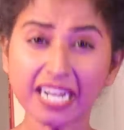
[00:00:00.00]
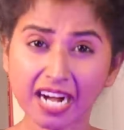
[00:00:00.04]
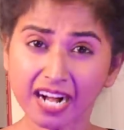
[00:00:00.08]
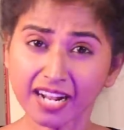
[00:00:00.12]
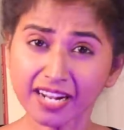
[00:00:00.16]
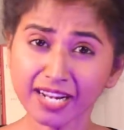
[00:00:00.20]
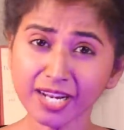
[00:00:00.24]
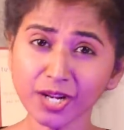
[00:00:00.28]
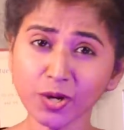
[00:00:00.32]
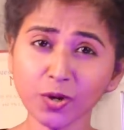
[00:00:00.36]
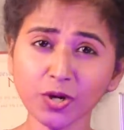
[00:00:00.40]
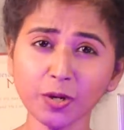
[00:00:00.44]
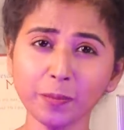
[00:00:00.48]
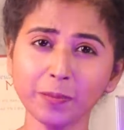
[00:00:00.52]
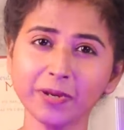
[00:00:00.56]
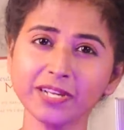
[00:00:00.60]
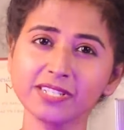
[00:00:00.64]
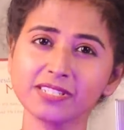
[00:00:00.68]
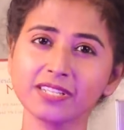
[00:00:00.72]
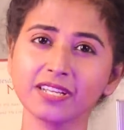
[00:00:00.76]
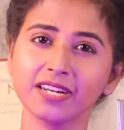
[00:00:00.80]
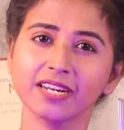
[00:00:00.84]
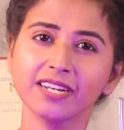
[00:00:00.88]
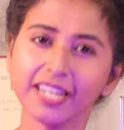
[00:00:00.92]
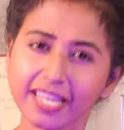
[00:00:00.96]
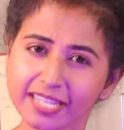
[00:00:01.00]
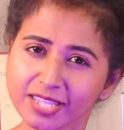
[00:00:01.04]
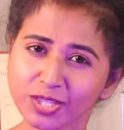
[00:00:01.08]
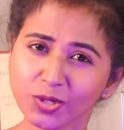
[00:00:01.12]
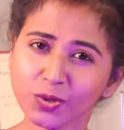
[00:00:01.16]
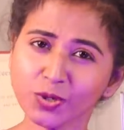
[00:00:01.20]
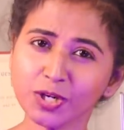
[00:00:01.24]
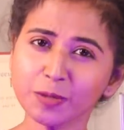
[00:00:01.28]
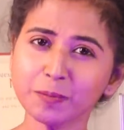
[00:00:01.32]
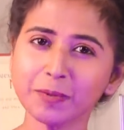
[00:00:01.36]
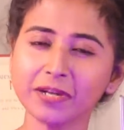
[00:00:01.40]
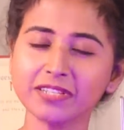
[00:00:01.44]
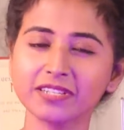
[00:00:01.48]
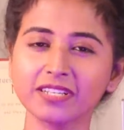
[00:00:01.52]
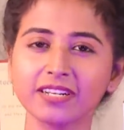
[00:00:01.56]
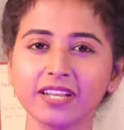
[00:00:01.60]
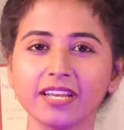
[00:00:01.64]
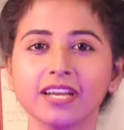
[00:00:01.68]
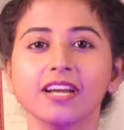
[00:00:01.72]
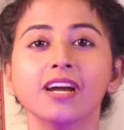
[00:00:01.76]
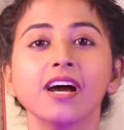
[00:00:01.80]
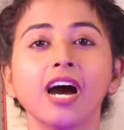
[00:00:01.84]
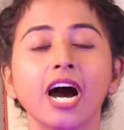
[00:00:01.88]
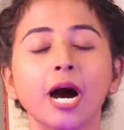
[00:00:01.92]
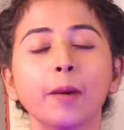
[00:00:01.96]
காலையில் கூட பேசினார் நேற்று கூட
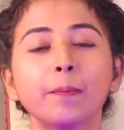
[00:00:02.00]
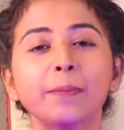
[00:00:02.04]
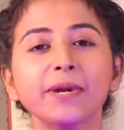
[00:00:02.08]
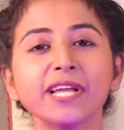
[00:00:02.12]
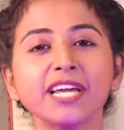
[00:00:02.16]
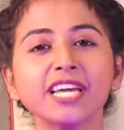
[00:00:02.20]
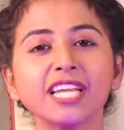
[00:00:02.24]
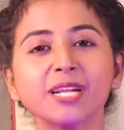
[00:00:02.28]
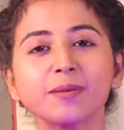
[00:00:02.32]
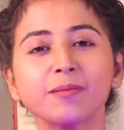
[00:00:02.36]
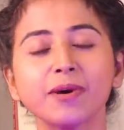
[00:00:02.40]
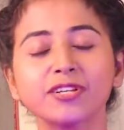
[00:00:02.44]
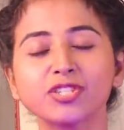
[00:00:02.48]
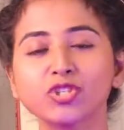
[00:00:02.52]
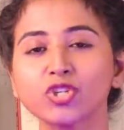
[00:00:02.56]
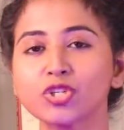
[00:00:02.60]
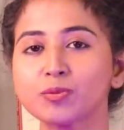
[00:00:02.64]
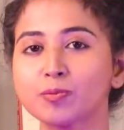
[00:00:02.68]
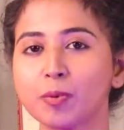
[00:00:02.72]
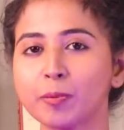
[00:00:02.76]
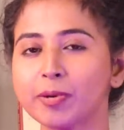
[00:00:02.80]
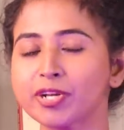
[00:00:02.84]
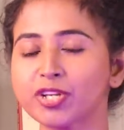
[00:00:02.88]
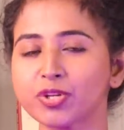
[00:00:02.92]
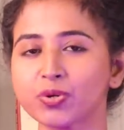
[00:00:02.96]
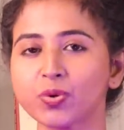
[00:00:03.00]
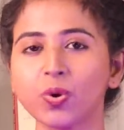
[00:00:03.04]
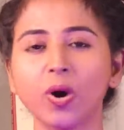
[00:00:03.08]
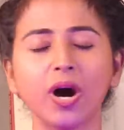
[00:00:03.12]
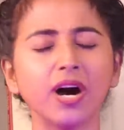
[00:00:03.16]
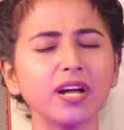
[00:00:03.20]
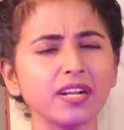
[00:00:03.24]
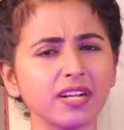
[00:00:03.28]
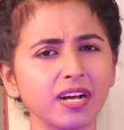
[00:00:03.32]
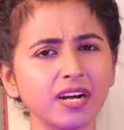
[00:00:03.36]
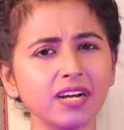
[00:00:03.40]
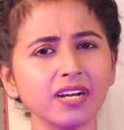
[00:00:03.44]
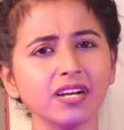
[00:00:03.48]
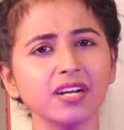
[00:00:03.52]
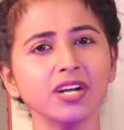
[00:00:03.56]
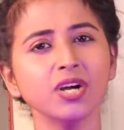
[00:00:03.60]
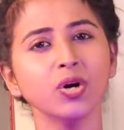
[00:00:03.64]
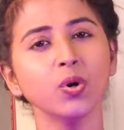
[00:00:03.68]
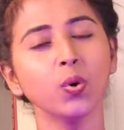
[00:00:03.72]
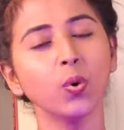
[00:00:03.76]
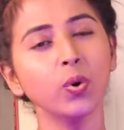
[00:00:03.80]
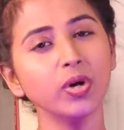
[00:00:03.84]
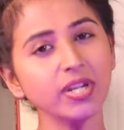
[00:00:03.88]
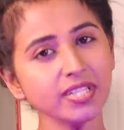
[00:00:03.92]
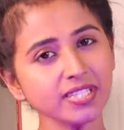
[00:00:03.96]
பார்த்தனே அப்படிங்கிற மாதிரி ஒரு மொமெண்ட் இருக்கும் ஆனால்
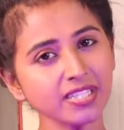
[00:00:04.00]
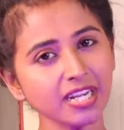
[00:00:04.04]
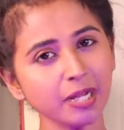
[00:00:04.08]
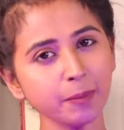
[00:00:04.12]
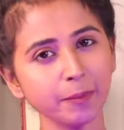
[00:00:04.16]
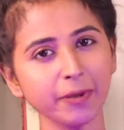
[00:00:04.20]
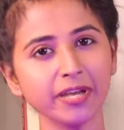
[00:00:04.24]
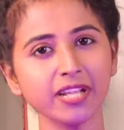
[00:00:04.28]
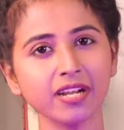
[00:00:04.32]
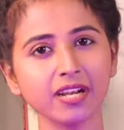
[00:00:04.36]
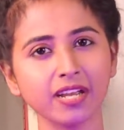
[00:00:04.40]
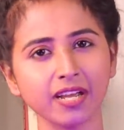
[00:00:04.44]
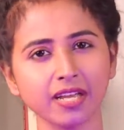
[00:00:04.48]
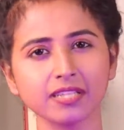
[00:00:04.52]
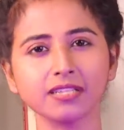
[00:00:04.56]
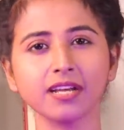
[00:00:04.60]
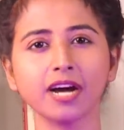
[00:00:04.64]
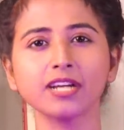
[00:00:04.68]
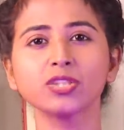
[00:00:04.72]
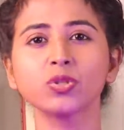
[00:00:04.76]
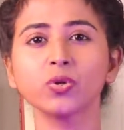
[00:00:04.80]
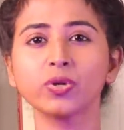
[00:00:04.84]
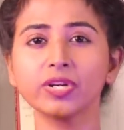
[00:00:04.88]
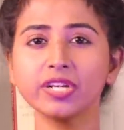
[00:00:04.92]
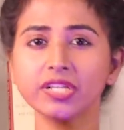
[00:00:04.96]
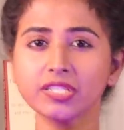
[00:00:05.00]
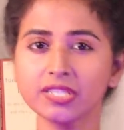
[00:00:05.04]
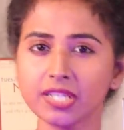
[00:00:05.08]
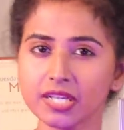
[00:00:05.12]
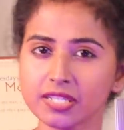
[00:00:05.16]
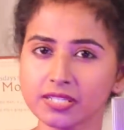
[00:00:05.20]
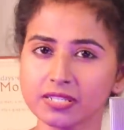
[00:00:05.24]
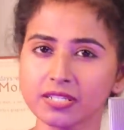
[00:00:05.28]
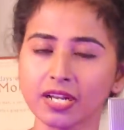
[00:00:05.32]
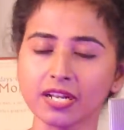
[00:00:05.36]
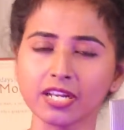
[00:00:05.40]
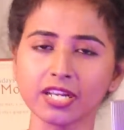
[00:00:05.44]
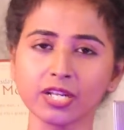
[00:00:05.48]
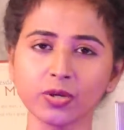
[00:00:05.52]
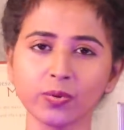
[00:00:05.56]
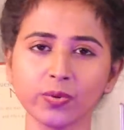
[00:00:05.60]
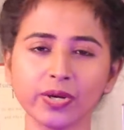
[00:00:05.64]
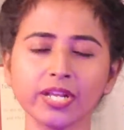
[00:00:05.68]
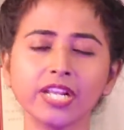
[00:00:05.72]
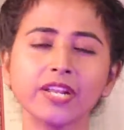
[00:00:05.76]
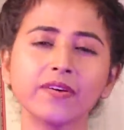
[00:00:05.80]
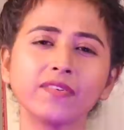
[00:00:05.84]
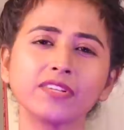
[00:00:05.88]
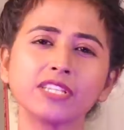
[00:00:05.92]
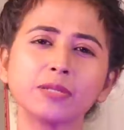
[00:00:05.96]
ஒரு சில பேருக்கு ஏதாவது ஒரு டிசீஸ்னாலேயோ
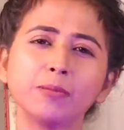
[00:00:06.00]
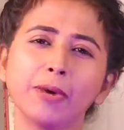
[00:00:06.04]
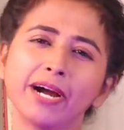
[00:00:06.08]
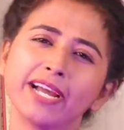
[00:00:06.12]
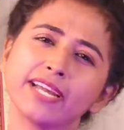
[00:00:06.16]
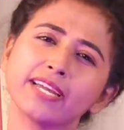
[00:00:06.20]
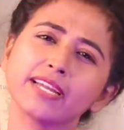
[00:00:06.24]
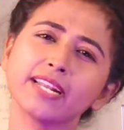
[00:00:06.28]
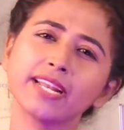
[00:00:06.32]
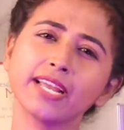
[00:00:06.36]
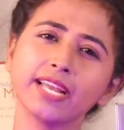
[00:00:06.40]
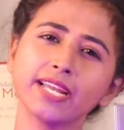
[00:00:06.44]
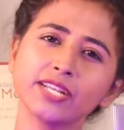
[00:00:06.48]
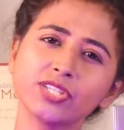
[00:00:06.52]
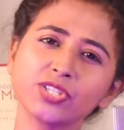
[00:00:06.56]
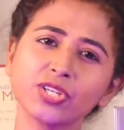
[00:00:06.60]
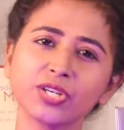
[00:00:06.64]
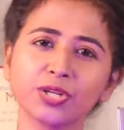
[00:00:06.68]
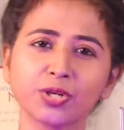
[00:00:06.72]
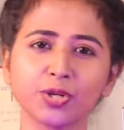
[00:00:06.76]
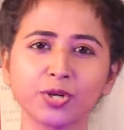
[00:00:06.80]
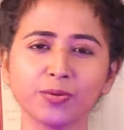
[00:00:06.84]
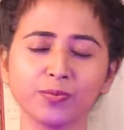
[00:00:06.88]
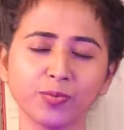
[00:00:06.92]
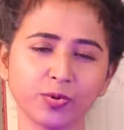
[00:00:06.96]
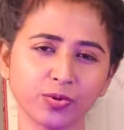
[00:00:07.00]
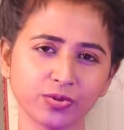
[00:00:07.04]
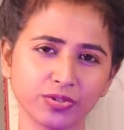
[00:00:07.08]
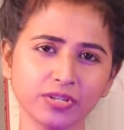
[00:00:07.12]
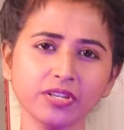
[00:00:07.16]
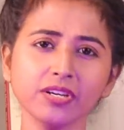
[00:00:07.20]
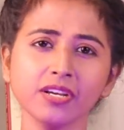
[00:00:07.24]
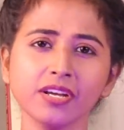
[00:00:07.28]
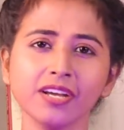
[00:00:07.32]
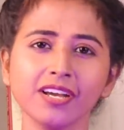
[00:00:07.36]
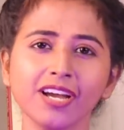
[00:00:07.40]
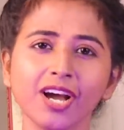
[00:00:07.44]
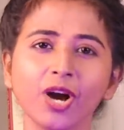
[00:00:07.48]
இல்லை வந்து பயங்கர ஏஜிங் இருக்கும்போது